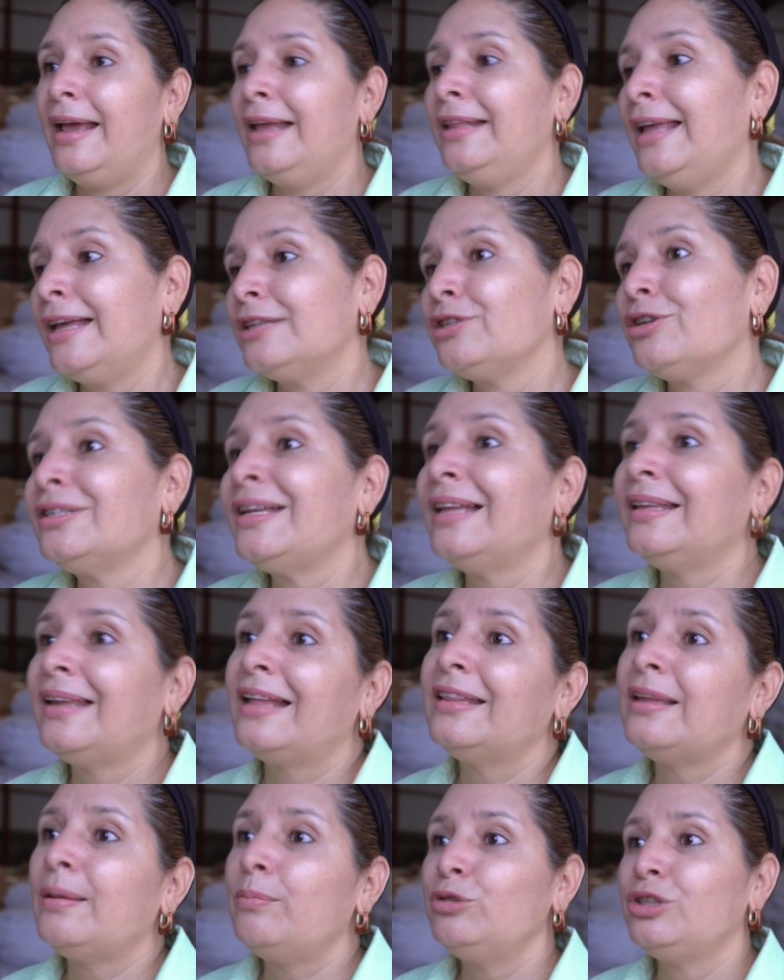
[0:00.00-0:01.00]
Eh, de eso se
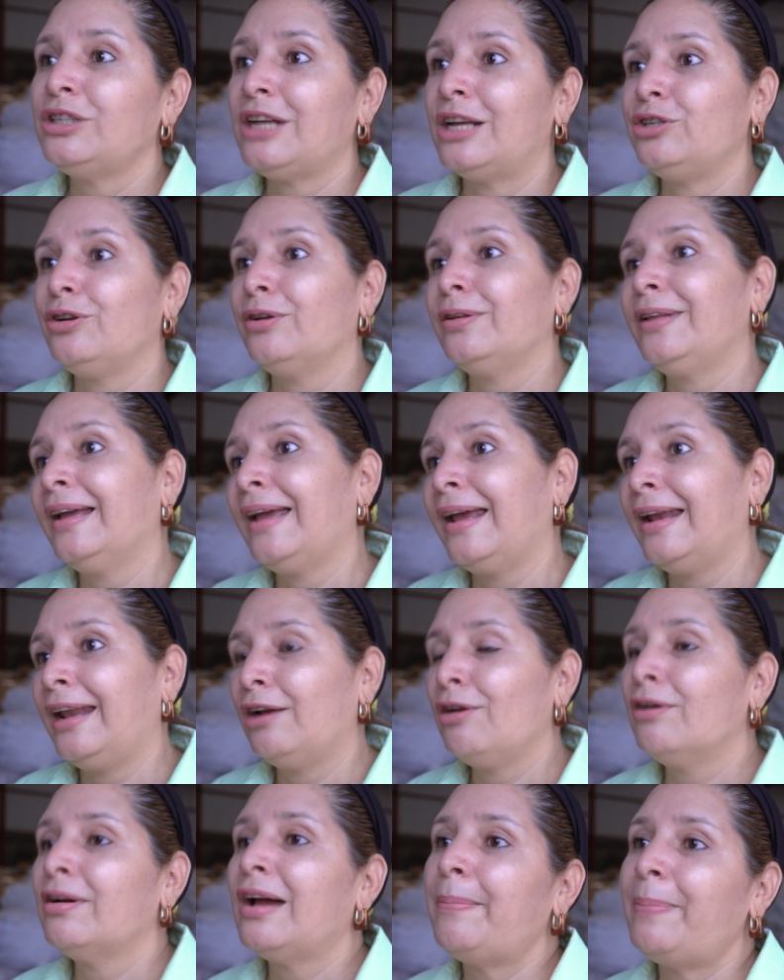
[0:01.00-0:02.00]
trata, muchachos, de
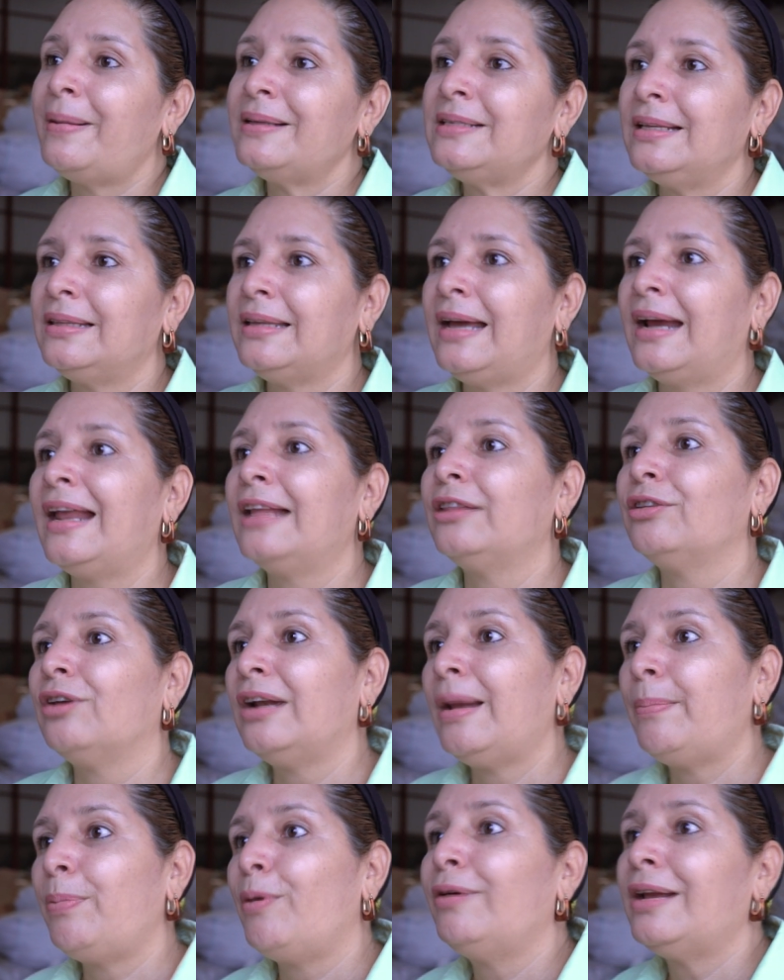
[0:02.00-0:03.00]
quererlos capacitar a
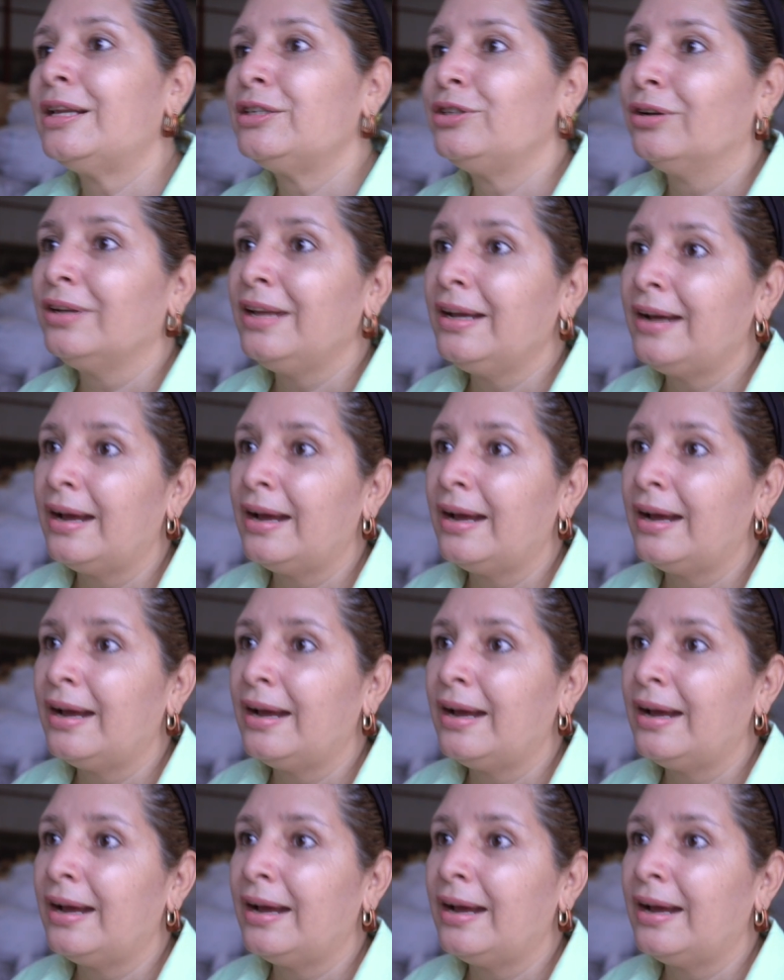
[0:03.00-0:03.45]
toda la población